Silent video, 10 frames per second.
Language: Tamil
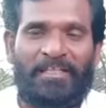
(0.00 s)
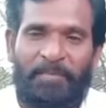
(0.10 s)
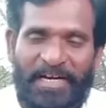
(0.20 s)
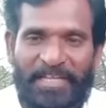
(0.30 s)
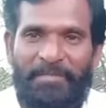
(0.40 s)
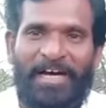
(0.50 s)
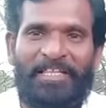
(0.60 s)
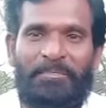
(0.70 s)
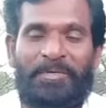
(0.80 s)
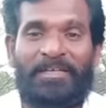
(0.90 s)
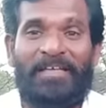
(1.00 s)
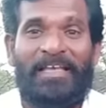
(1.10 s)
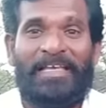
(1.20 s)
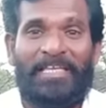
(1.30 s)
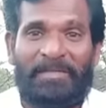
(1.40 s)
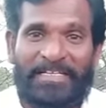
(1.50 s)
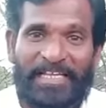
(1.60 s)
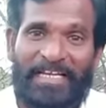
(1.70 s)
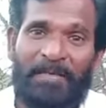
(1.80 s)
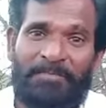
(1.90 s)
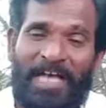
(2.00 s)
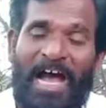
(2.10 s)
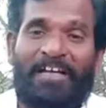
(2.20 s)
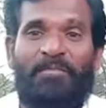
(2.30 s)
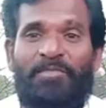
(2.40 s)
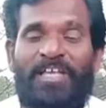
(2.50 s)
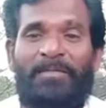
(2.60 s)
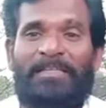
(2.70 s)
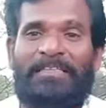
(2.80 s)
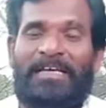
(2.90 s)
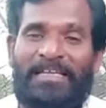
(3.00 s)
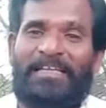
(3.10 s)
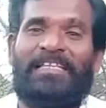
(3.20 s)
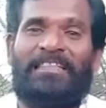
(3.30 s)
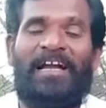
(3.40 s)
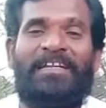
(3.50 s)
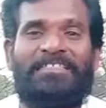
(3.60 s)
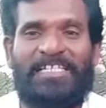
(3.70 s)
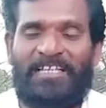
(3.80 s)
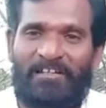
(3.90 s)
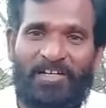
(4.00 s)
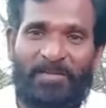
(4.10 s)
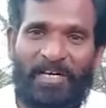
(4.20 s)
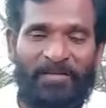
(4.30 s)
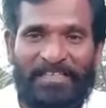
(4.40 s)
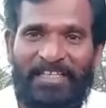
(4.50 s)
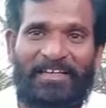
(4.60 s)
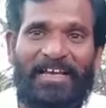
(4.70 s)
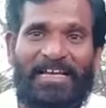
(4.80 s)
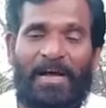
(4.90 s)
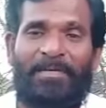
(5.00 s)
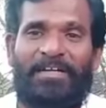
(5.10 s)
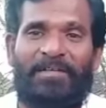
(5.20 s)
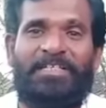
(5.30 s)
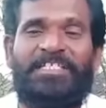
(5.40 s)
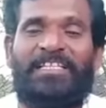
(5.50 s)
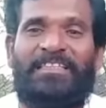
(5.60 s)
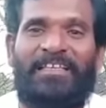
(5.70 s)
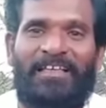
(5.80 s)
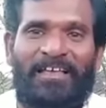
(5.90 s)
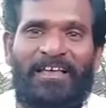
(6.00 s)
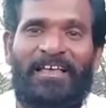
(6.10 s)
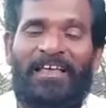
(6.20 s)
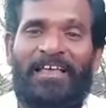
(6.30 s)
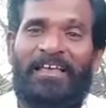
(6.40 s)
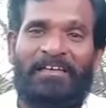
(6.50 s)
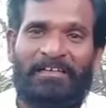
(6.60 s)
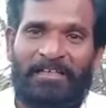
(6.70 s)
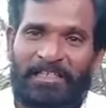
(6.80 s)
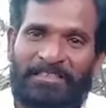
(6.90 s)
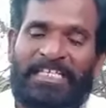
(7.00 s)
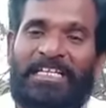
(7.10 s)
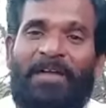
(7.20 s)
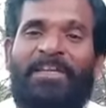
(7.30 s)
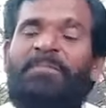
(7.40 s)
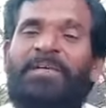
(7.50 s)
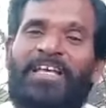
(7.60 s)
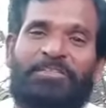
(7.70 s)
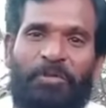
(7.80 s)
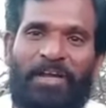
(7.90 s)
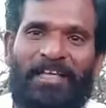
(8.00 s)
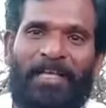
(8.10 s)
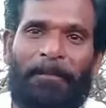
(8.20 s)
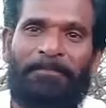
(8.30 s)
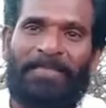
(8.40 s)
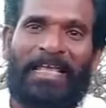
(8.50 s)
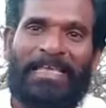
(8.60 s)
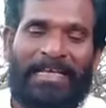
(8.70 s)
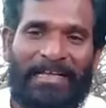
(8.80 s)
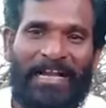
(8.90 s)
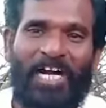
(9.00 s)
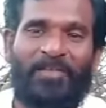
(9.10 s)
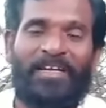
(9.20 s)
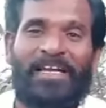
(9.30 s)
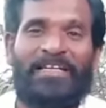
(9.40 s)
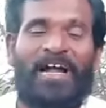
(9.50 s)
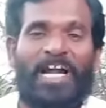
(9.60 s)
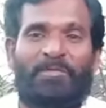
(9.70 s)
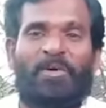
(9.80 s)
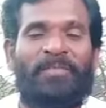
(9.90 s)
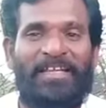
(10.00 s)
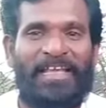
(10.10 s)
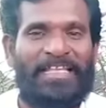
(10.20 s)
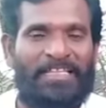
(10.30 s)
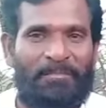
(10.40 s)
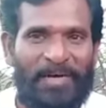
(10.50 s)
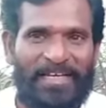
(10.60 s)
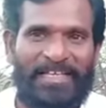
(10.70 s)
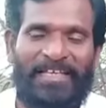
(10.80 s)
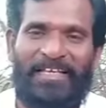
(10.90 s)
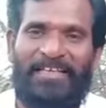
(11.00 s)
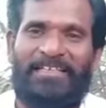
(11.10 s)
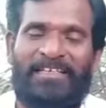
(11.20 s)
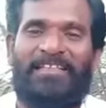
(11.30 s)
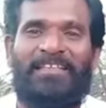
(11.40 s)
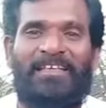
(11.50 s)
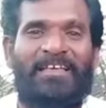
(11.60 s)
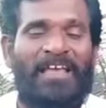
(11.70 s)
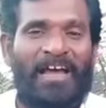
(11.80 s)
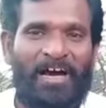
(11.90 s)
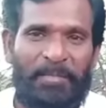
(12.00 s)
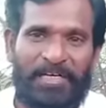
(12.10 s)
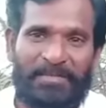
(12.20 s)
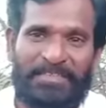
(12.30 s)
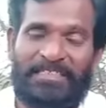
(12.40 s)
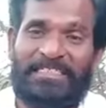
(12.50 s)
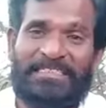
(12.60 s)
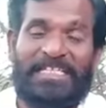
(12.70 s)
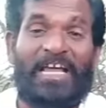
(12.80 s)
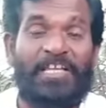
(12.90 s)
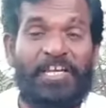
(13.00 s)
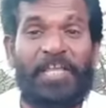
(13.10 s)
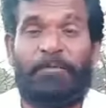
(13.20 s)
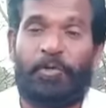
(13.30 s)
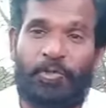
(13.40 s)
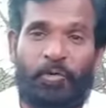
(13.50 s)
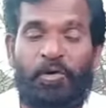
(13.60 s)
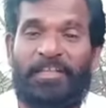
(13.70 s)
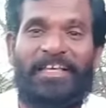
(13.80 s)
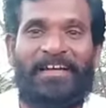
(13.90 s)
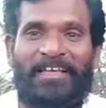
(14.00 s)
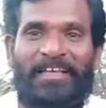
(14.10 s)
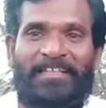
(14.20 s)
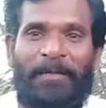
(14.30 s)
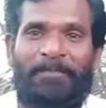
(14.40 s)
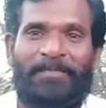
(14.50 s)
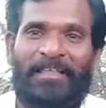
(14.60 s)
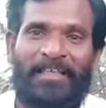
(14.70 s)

அந்த பனி பாதிப்பு இவற்றையெல்லாம் தாங்க முடியாம தான் எல்லை தாண்டி சீன ராணுவர்கள் வந்துடுறாங்க அப்படின்ற விஷயத்த சீனா வெளிப்படையா சொல்லாதான் எங்க ராணுவ வீரர்களுக்கு அனுபவம் இல்லை இந்த பணியில இருந்து அப்படின்ற விஷயத்த சீனா என்னைக்கும் ஒத்துக்கொண்டதே கிடையாதான்